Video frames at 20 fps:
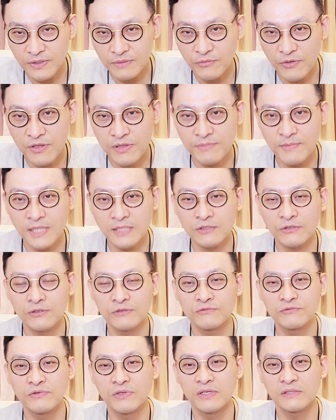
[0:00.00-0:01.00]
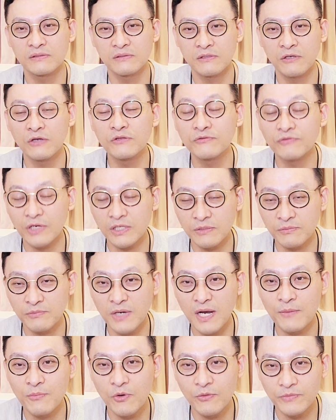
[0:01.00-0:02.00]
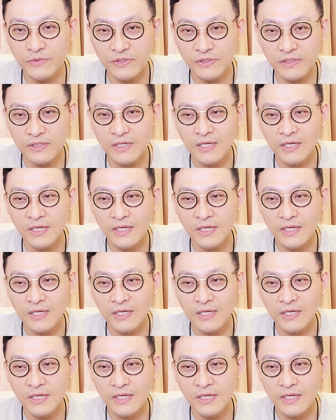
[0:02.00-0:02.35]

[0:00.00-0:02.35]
뭐 스마트 컨트랙, 컨트랙트 플랫폼들,